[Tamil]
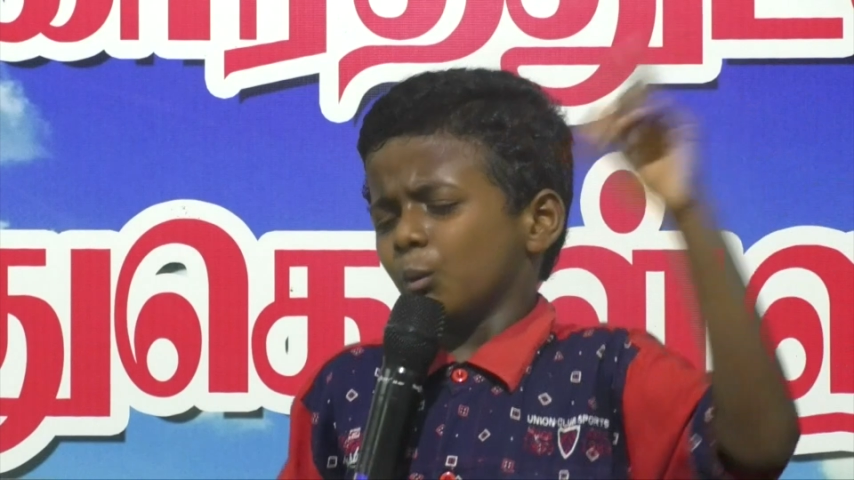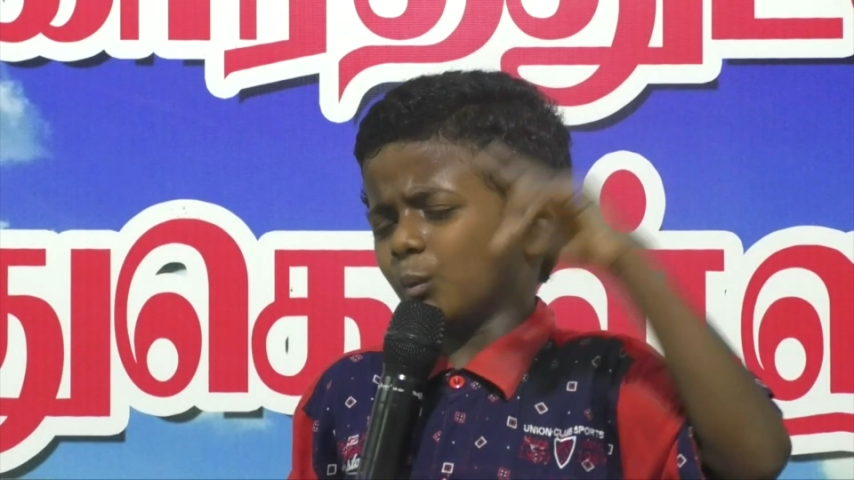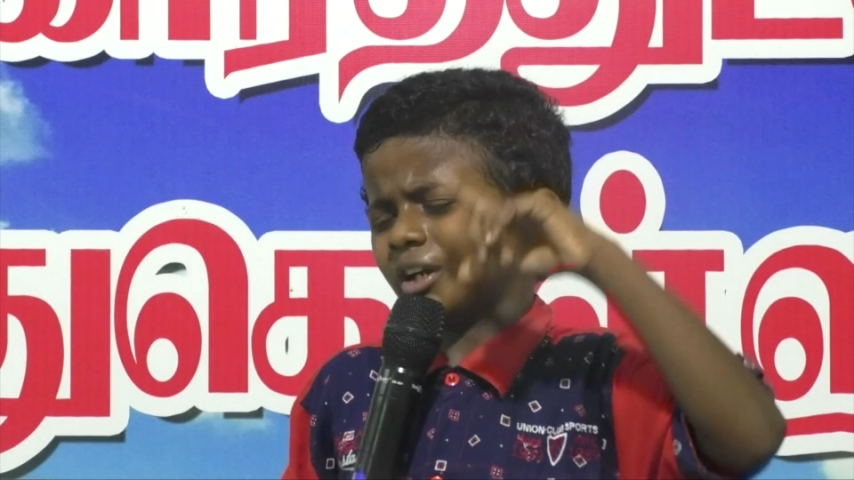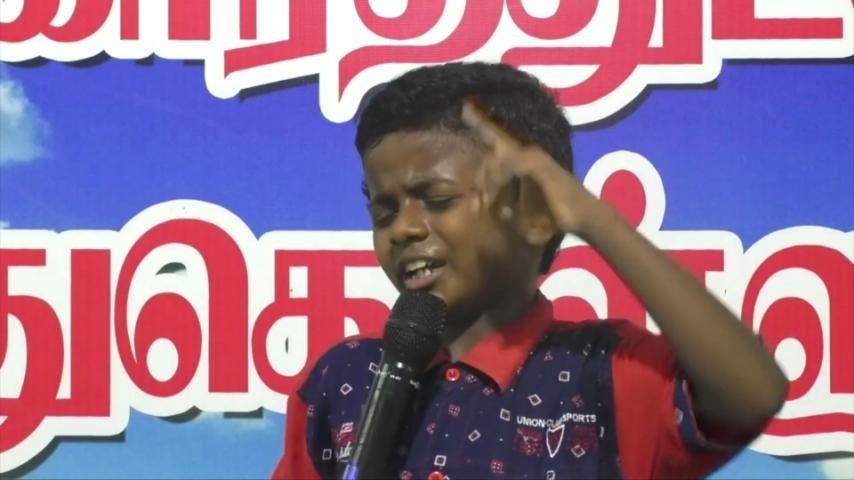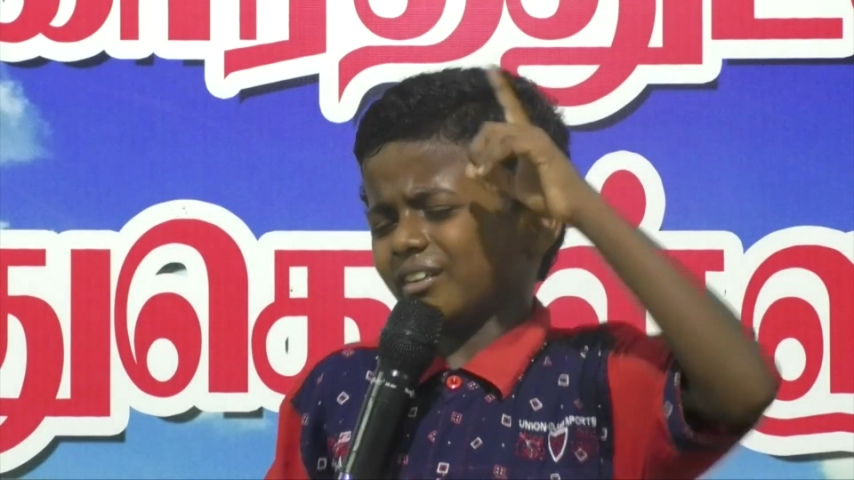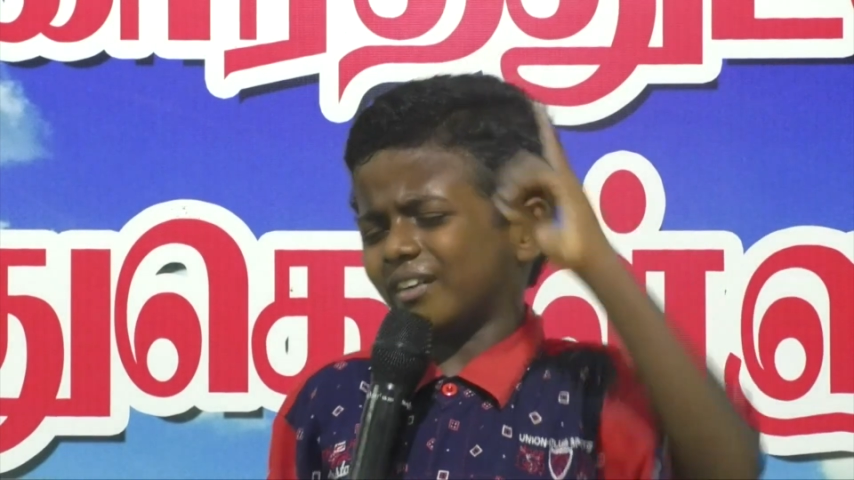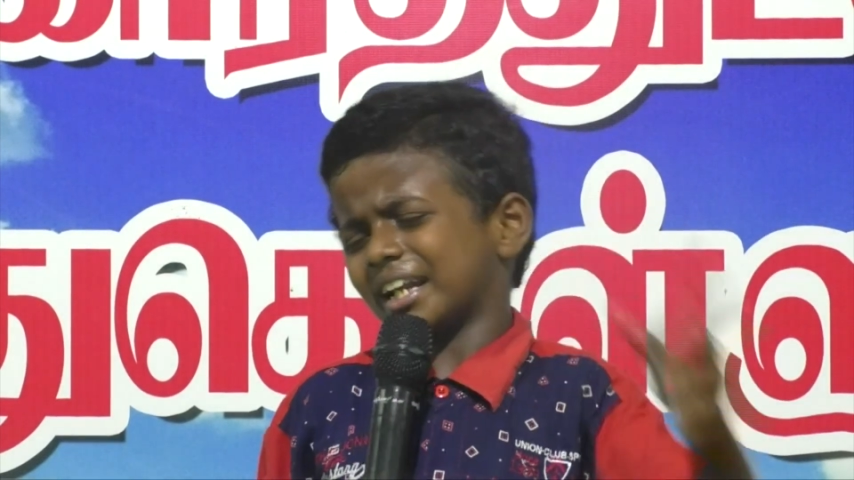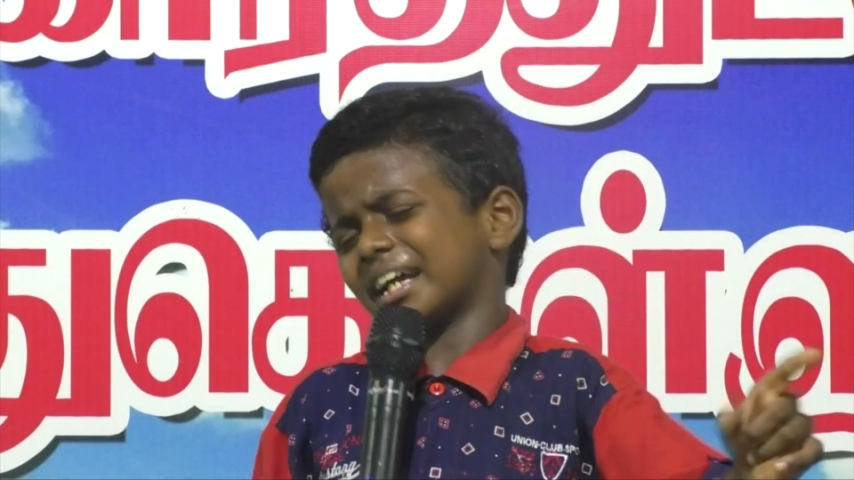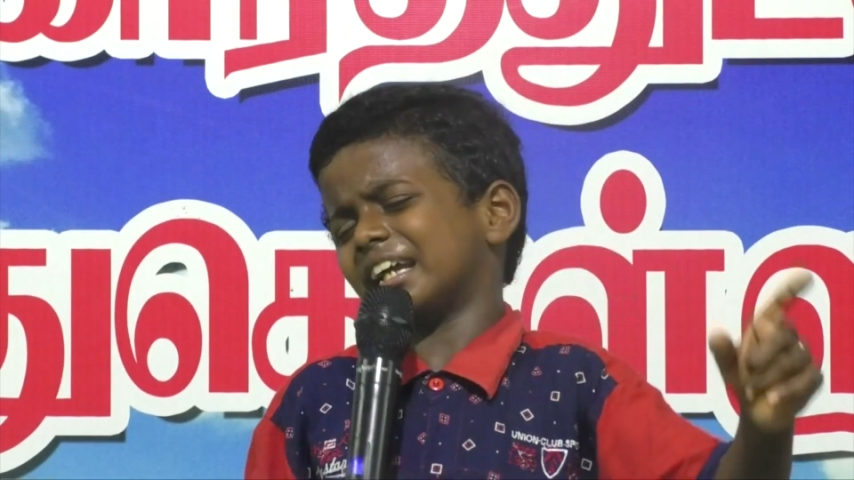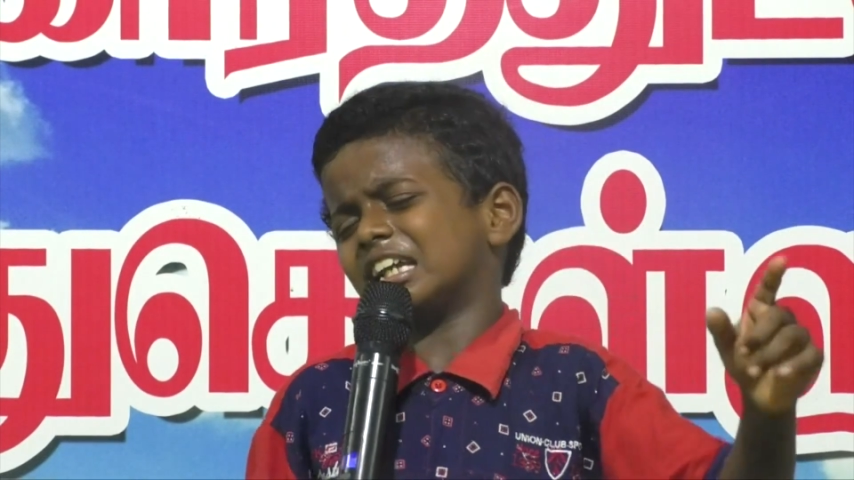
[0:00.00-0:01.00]
உங்களுடைய
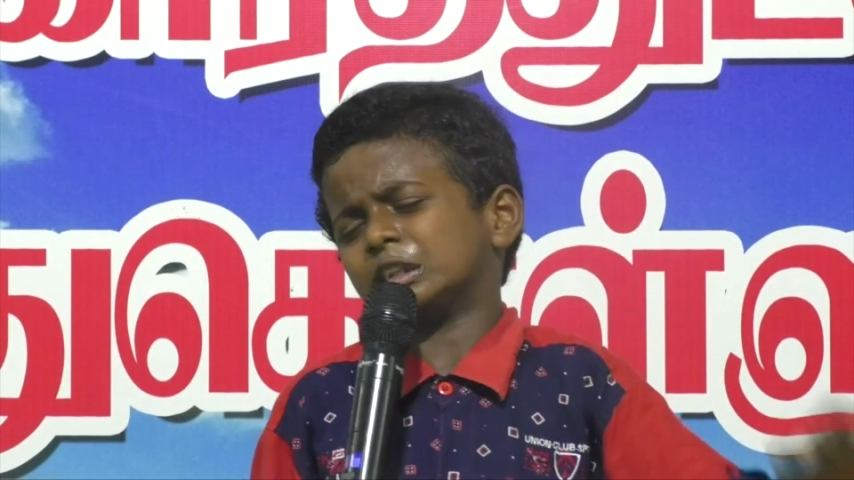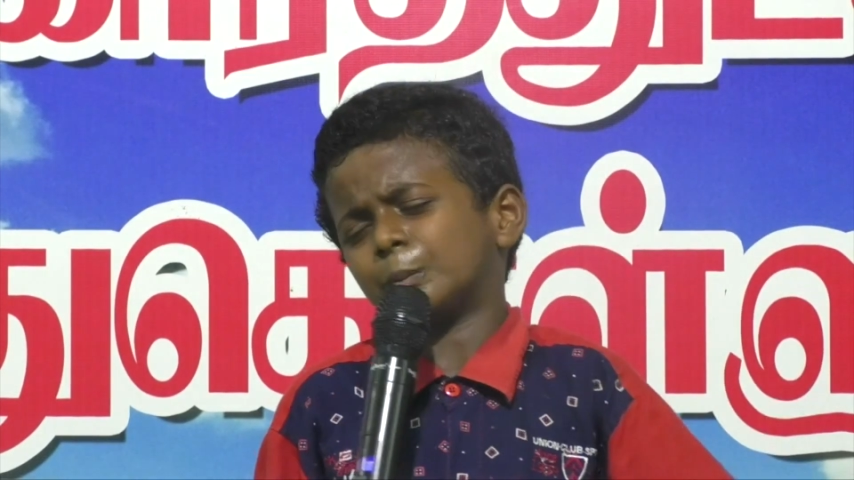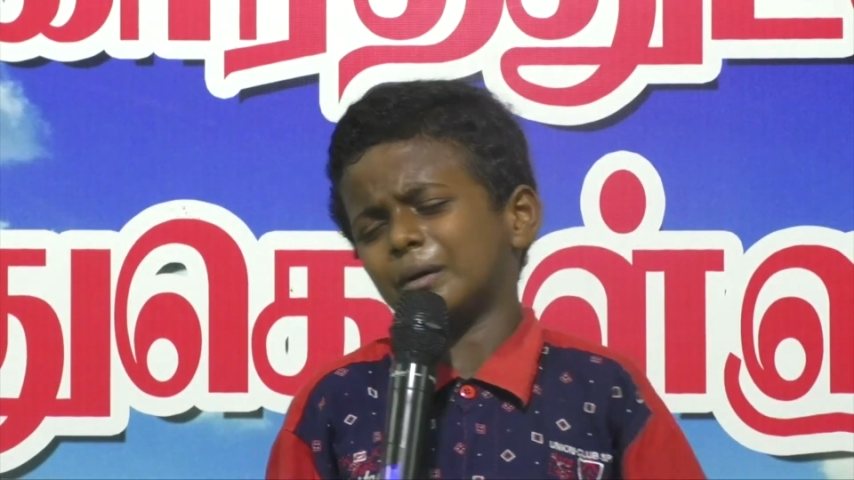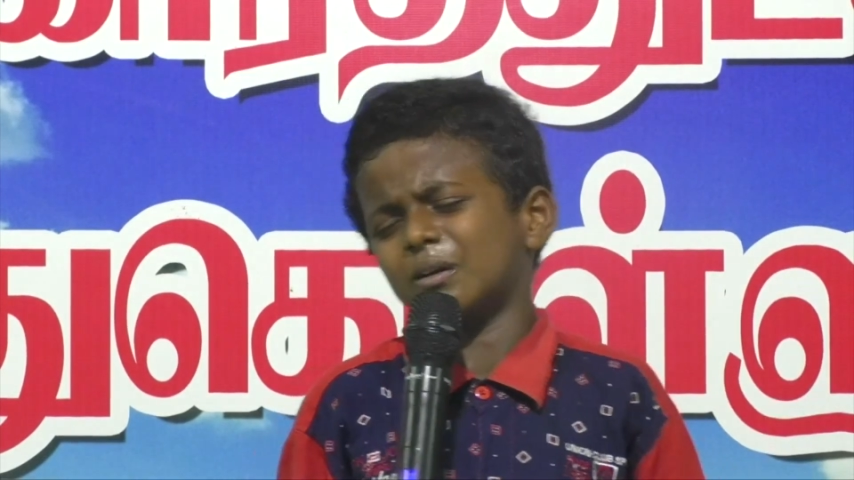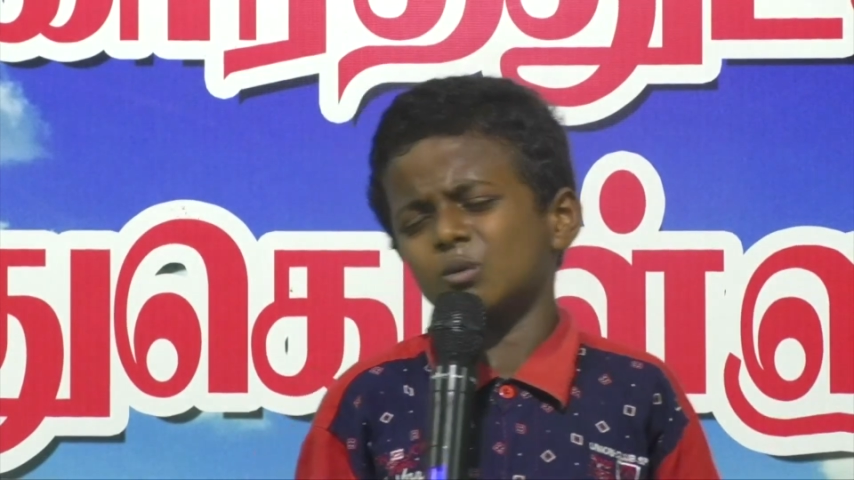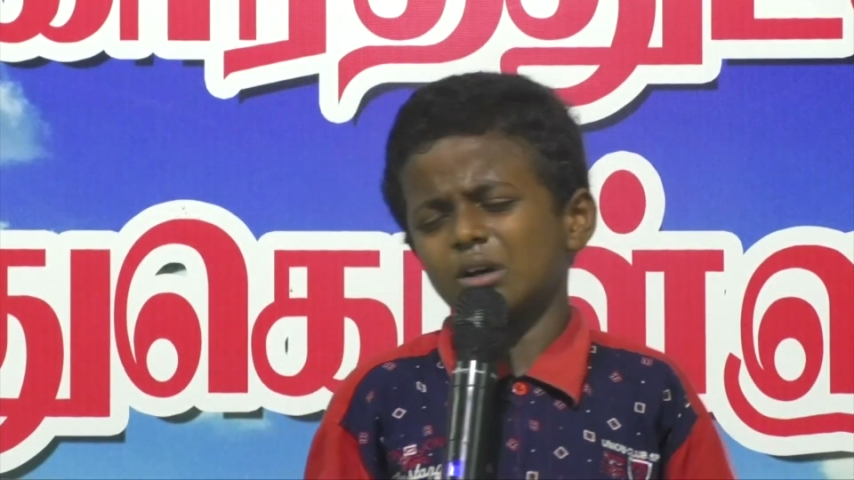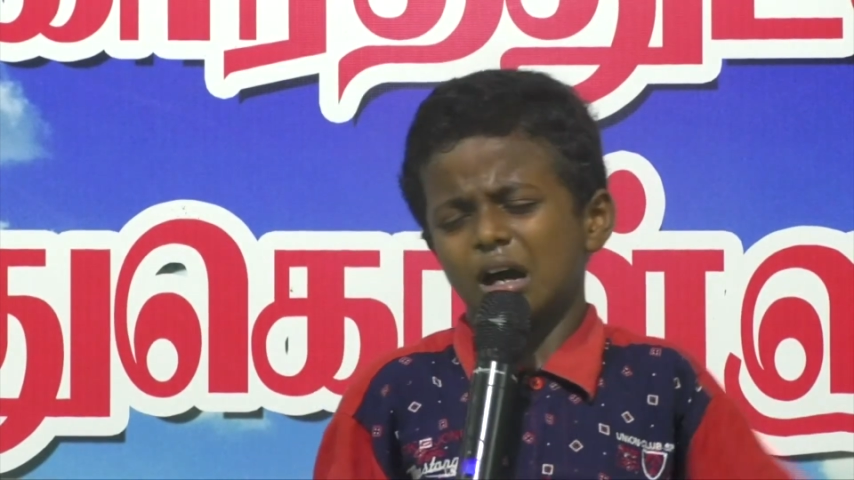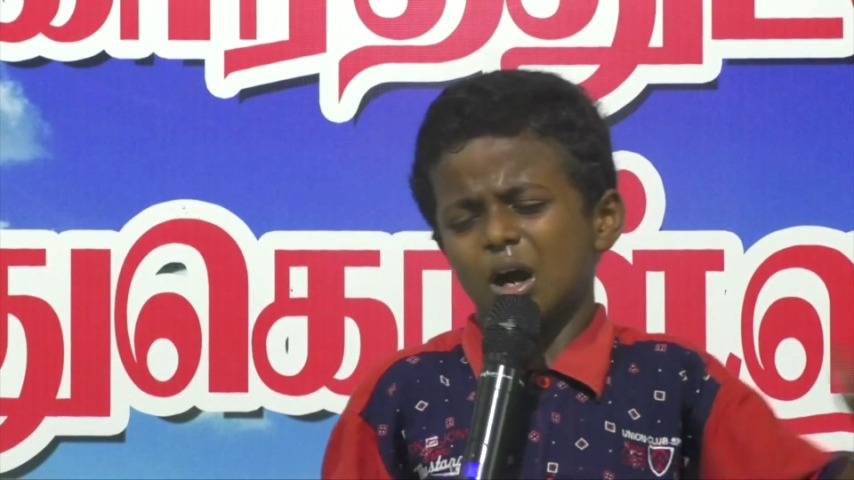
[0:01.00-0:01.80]
வருகையில் சப்பா உங்க